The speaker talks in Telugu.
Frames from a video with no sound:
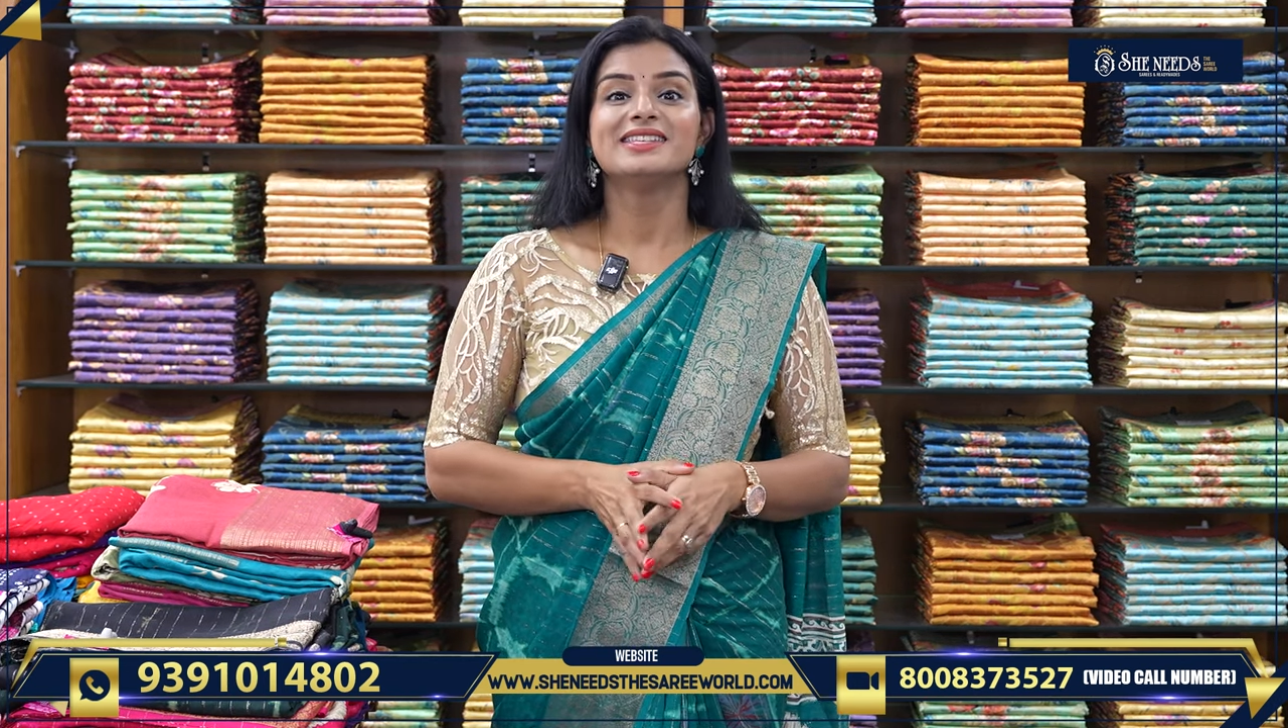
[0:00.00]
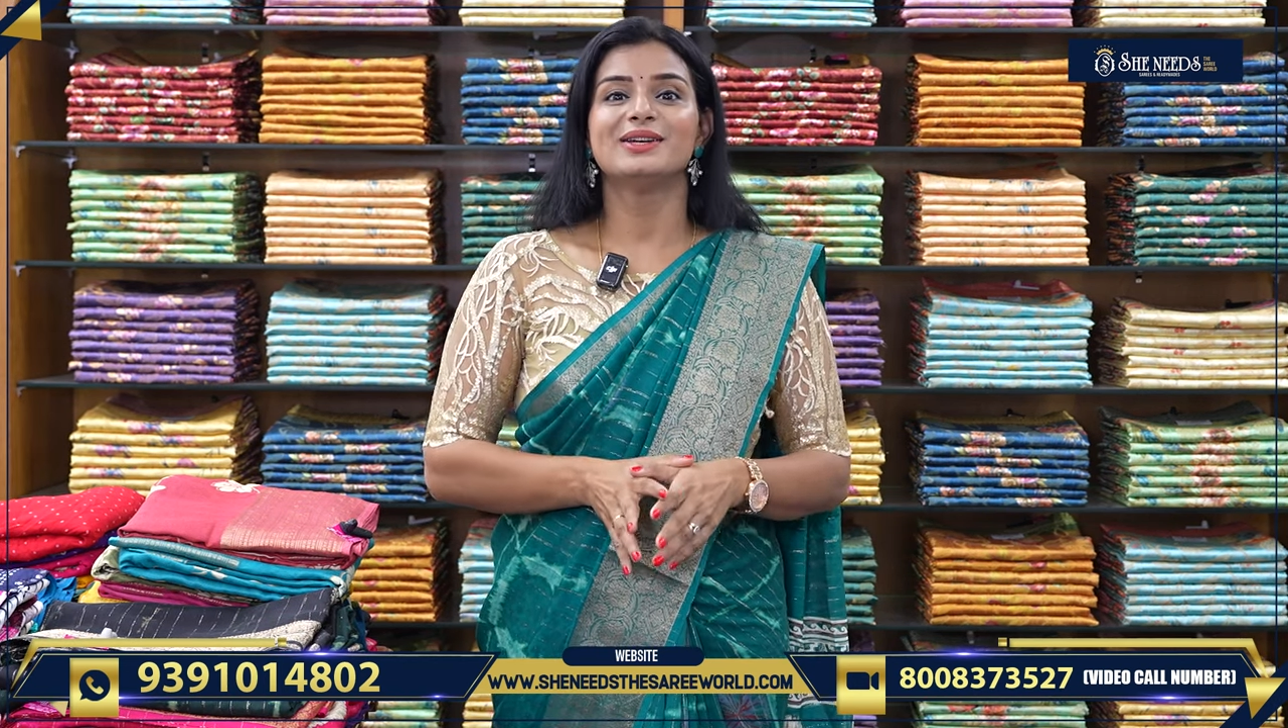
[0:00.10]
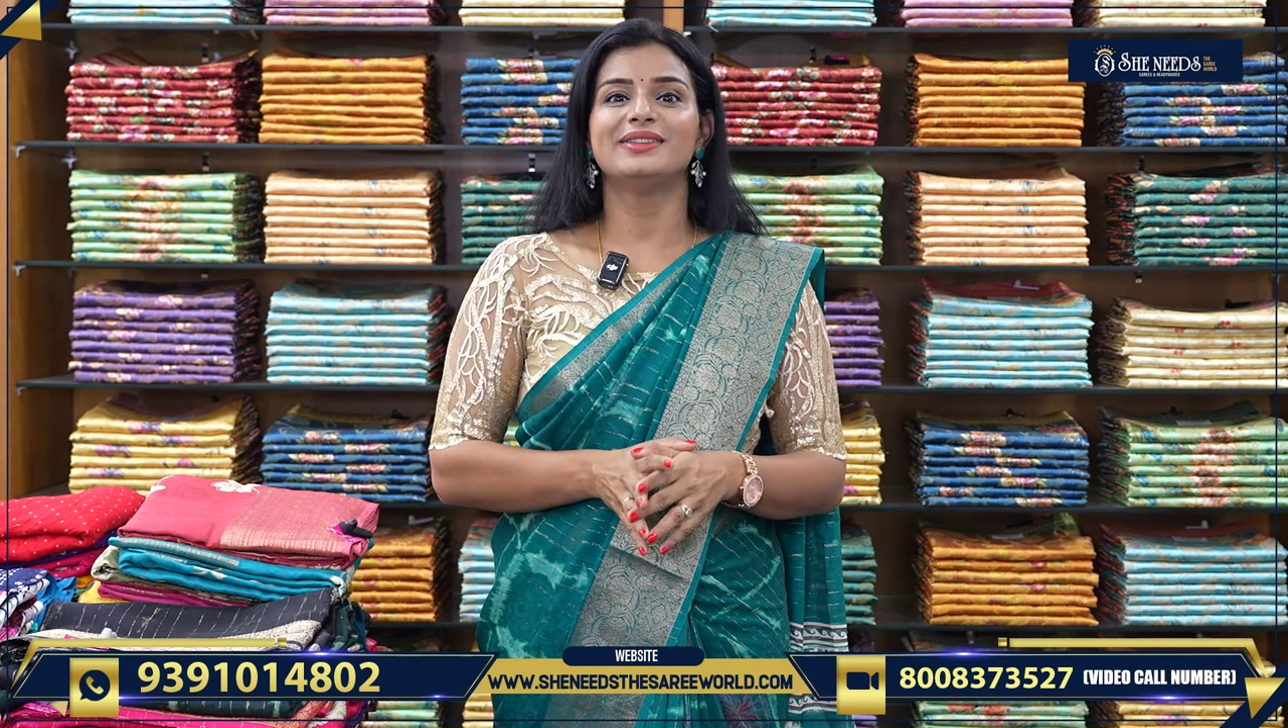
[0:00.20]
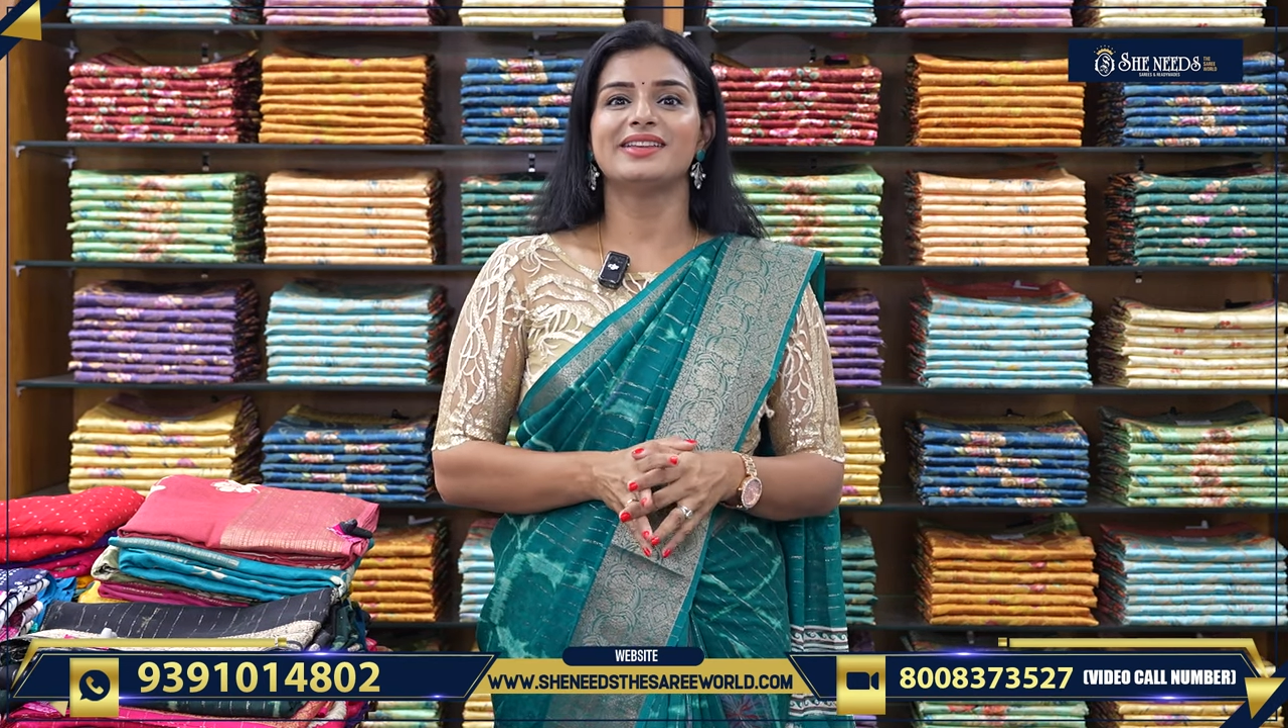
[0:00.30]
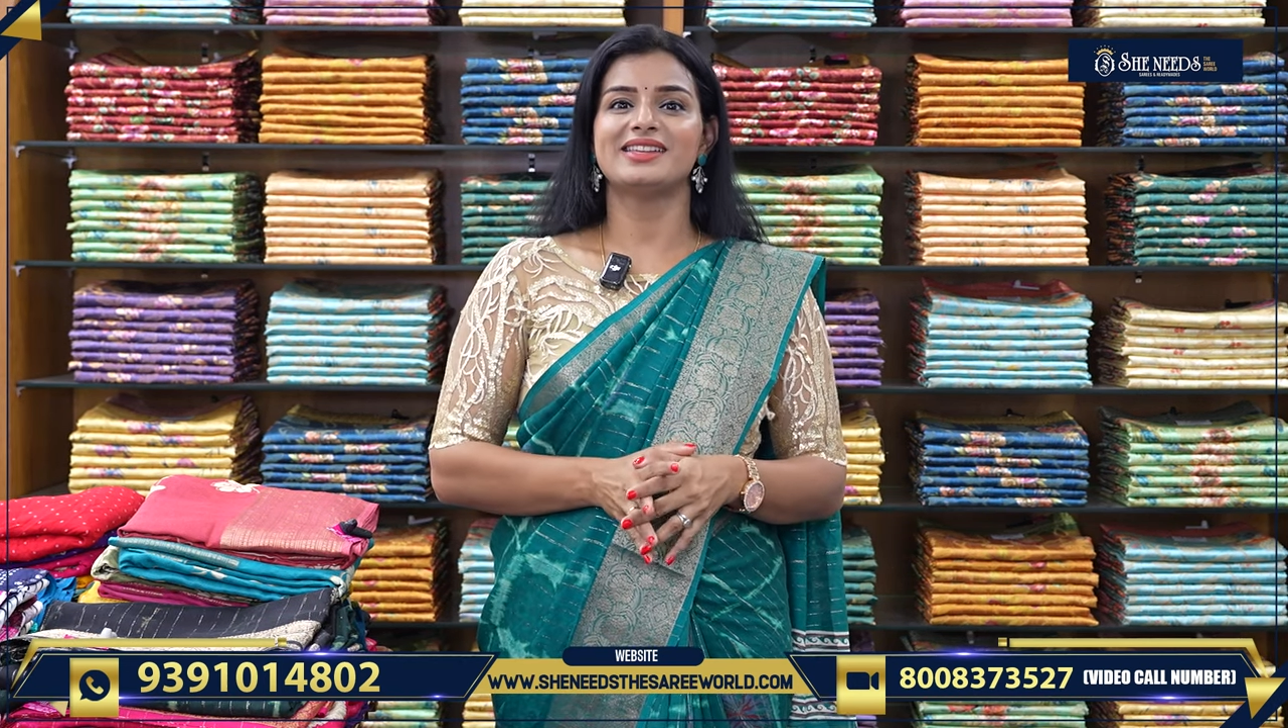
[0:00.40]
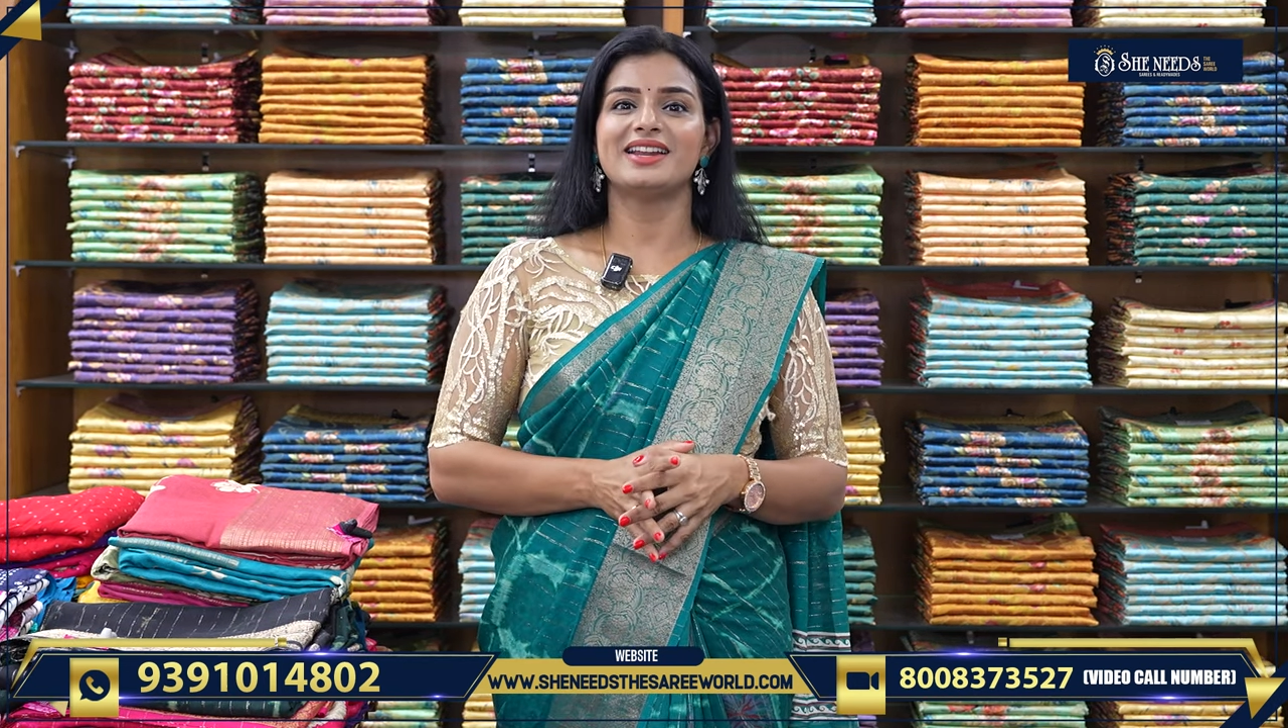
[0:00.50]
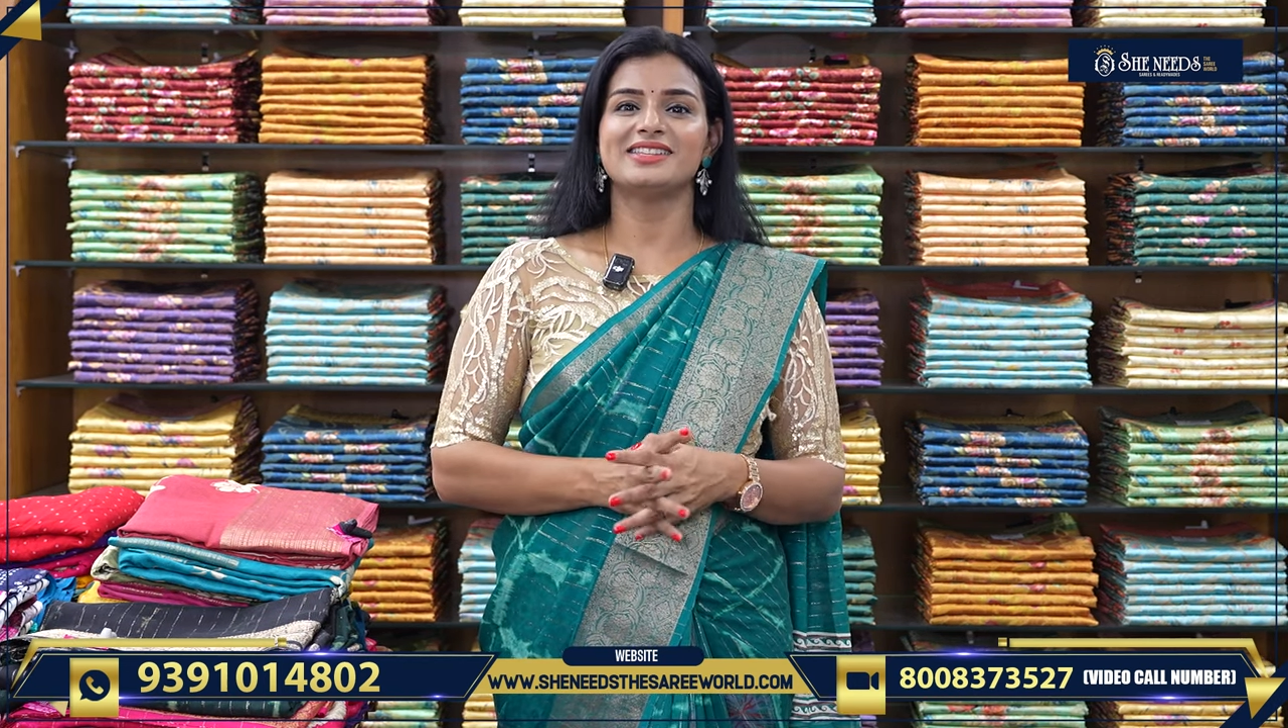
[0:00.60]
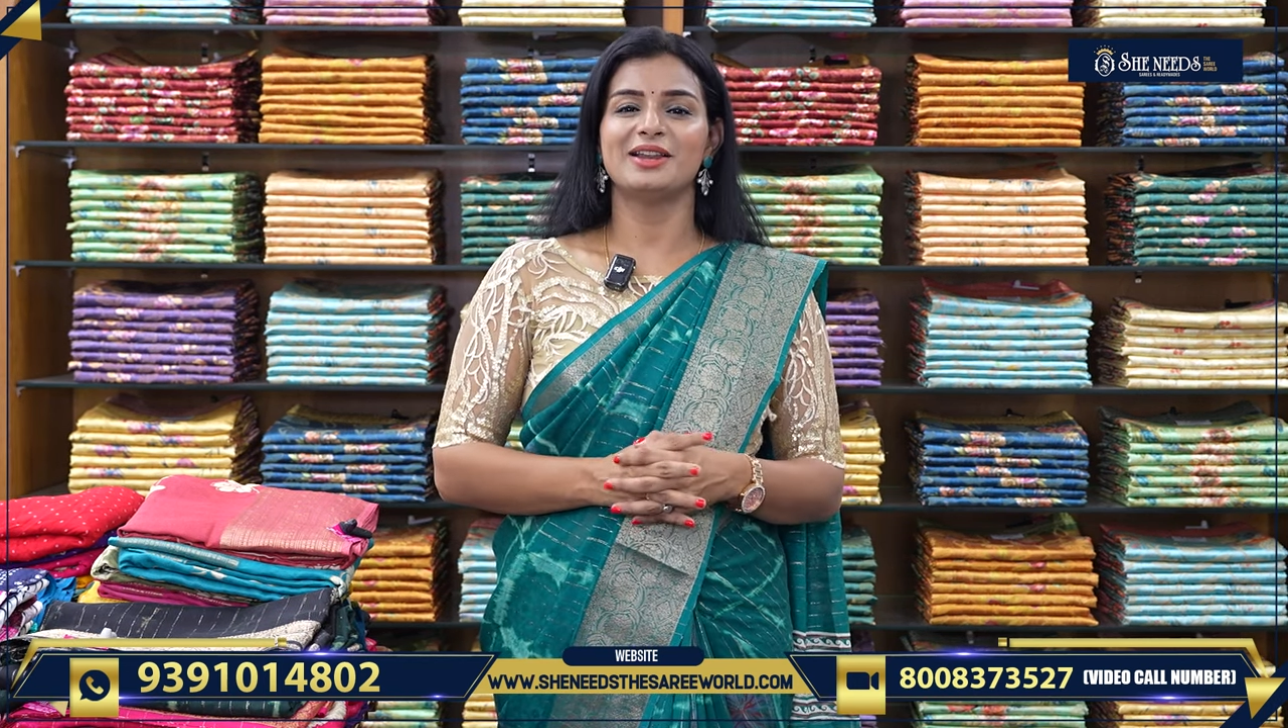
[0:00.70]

సో దసరా